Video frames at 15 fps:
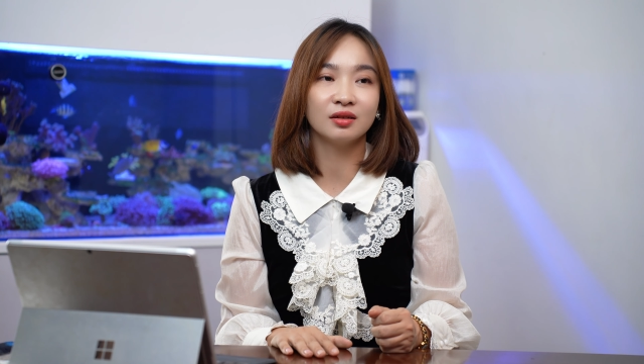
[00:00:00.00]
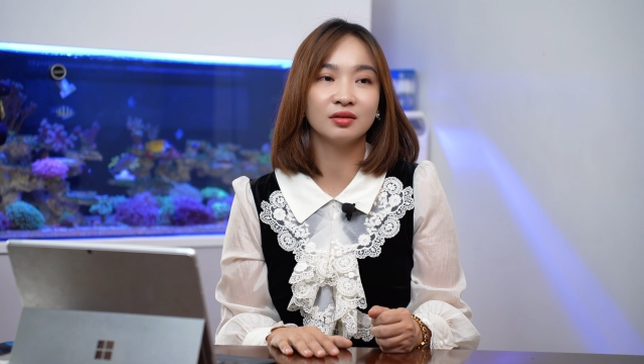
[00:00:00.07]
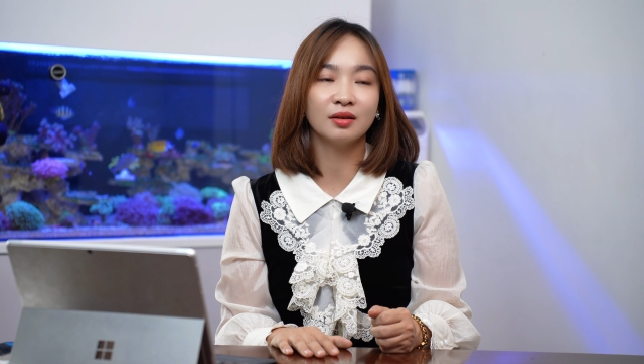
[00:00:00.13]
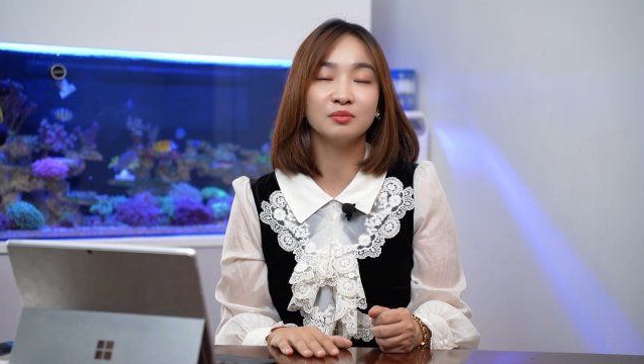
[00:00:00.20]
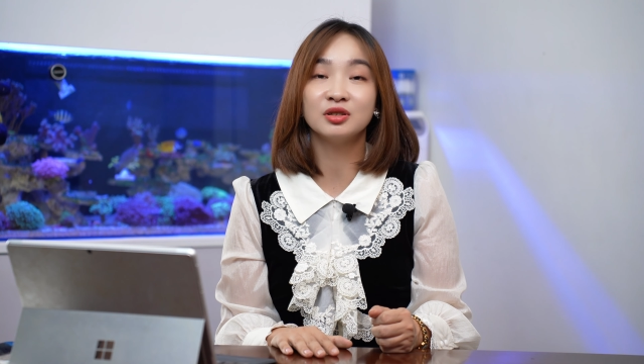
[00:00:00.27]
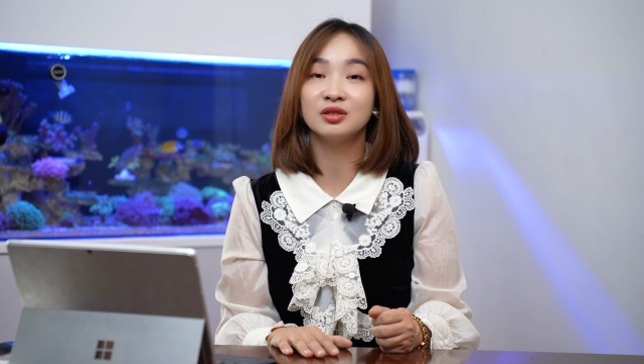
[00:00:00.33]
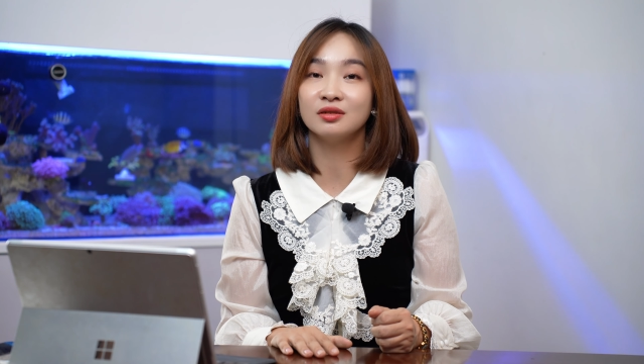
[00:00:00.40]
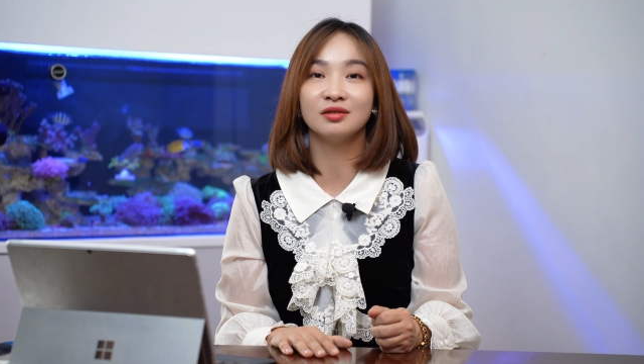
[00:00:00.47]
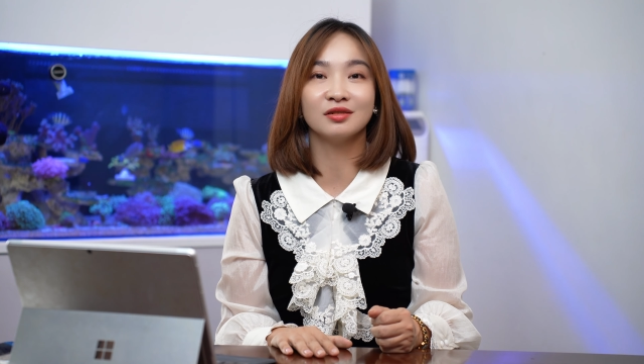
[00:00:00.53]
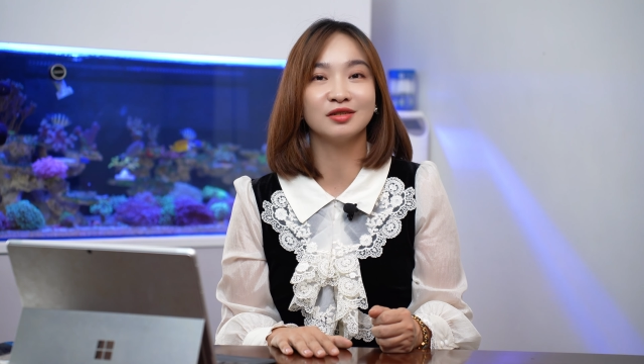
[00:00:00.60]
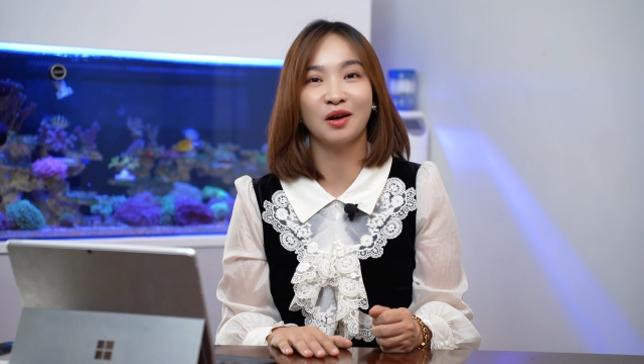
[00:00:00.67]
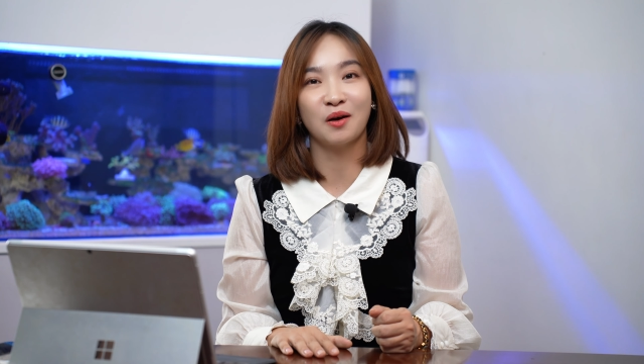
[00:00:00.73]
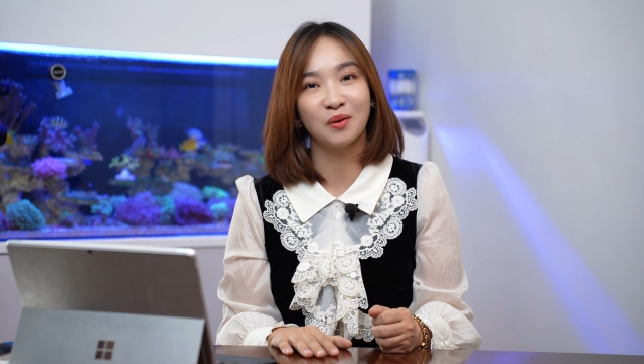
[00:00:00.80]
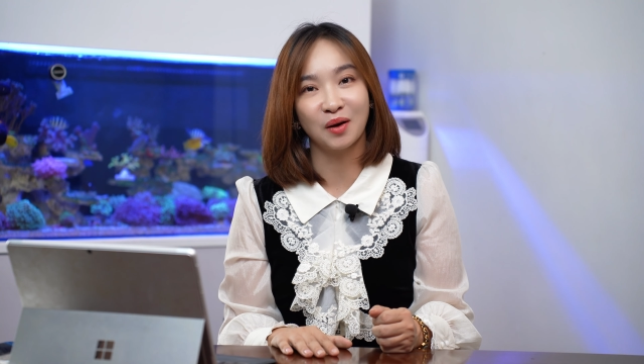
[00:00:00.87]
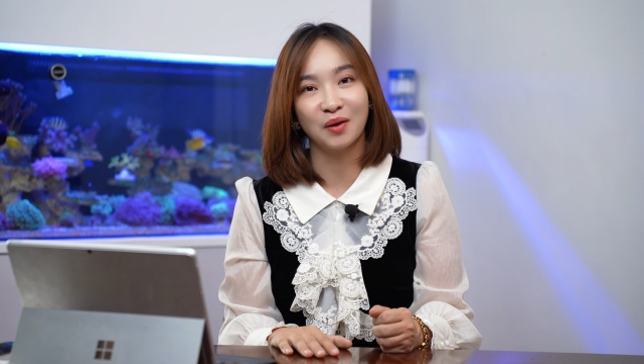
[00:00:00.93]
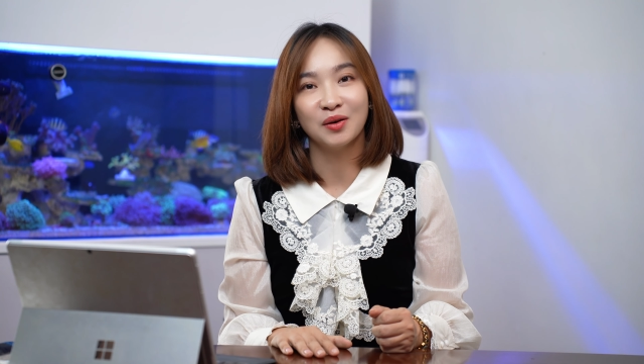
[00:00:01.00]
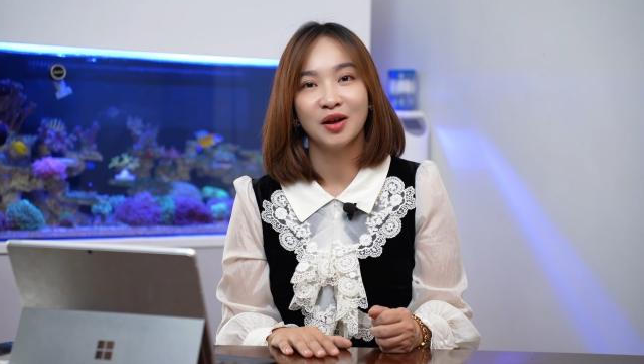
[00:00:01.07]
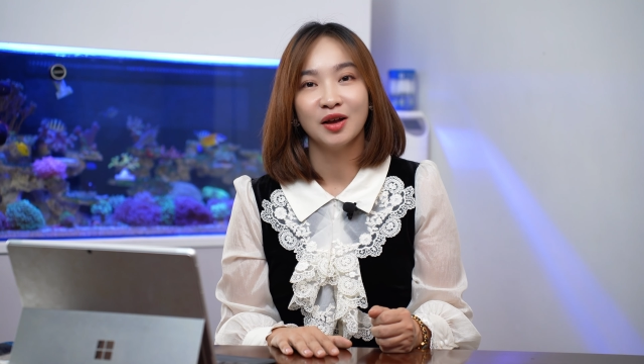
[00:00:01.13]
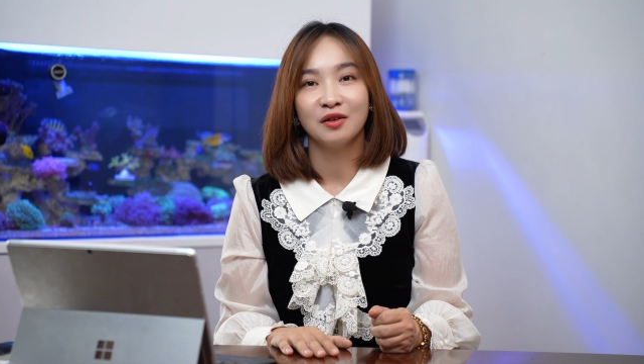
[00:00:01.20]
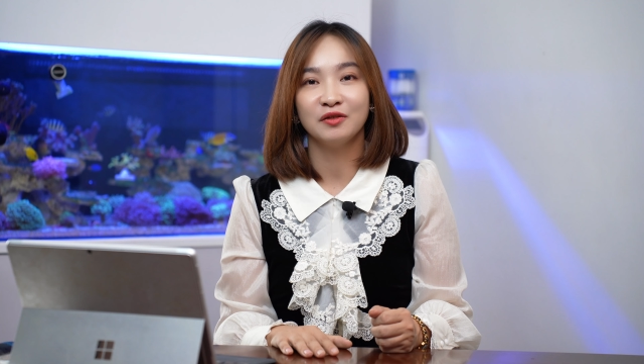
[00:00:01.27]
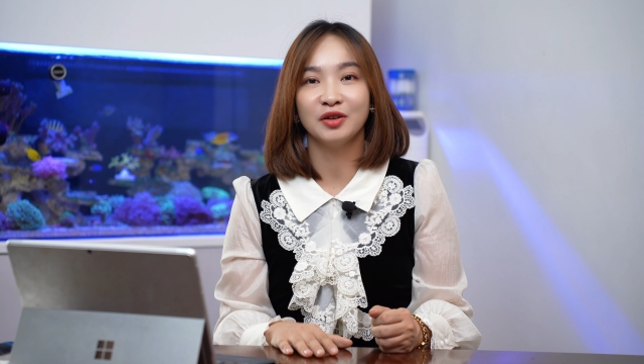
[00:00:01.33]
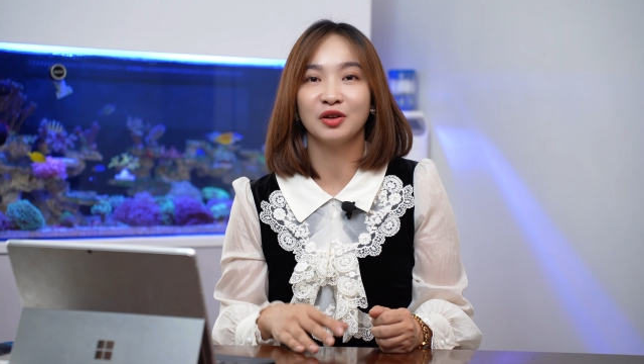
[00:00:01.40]
tâm sự được sâu đâu,
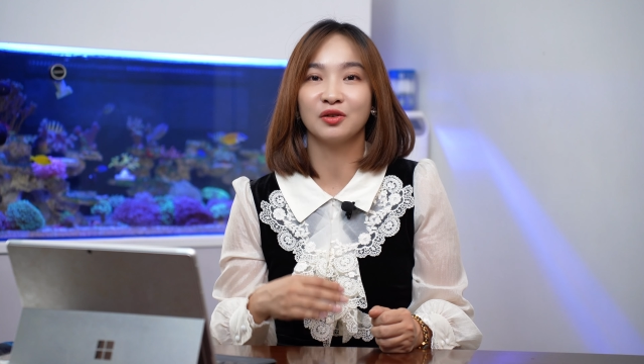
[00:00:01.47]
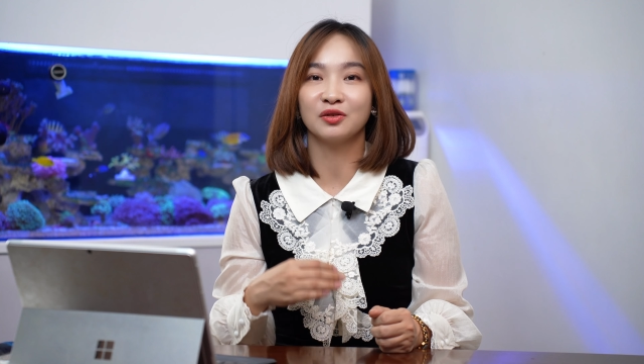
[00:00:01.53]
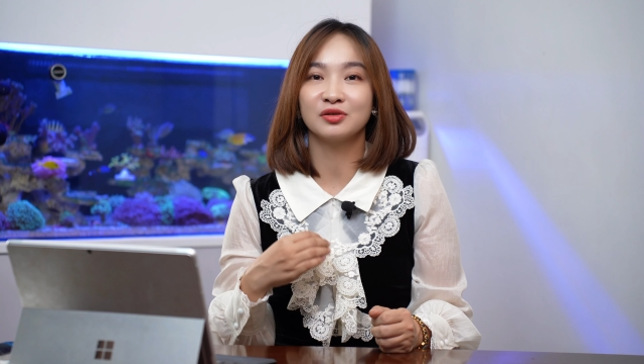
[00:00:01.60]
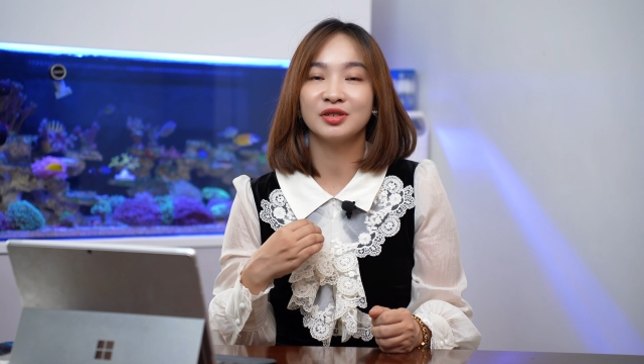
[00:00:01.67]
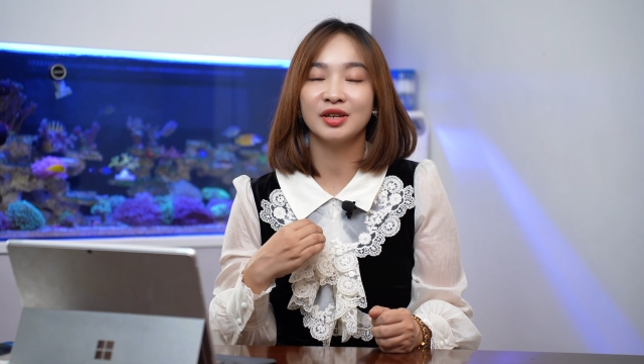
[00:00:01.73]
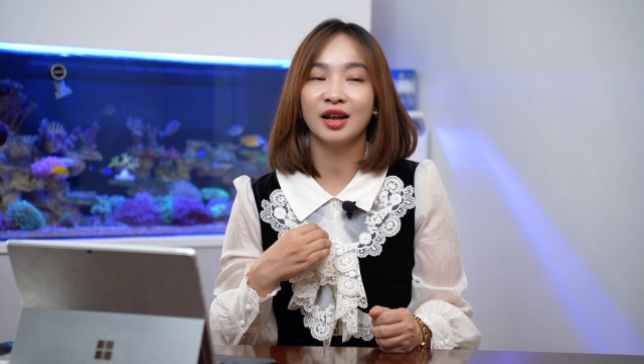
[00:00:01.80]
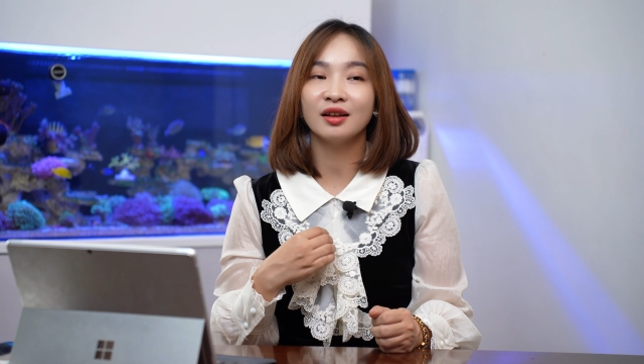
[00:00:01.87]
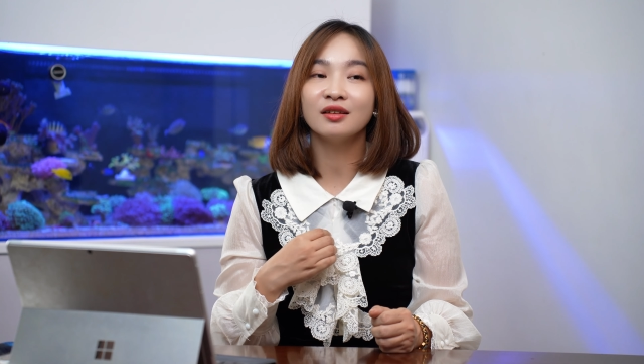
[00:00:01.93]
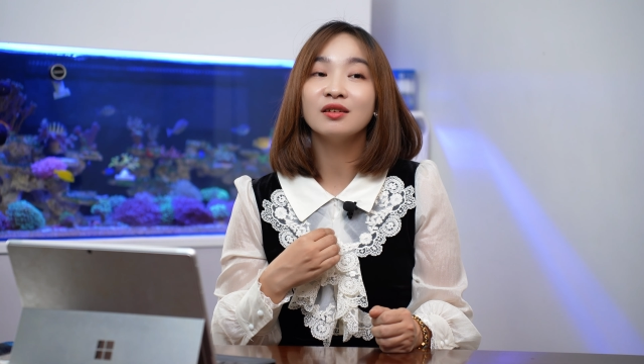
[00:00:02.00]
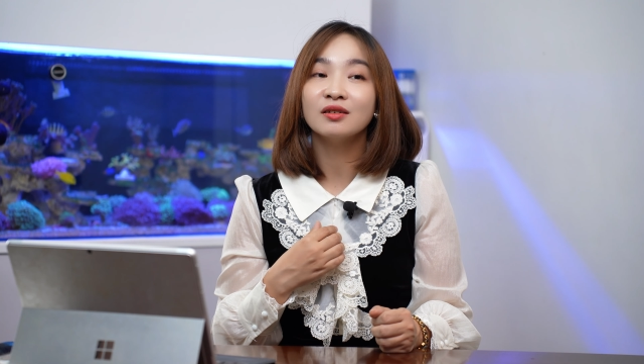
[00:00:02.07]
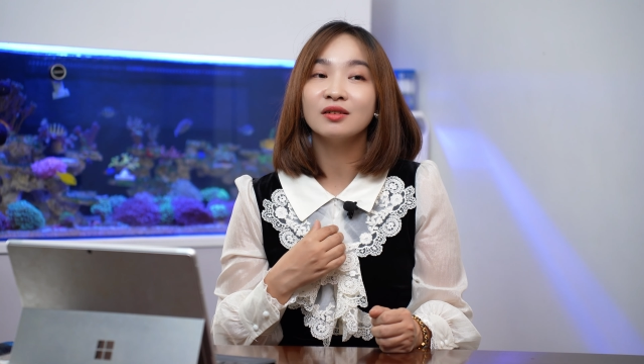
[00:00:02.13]
vì nó sẽ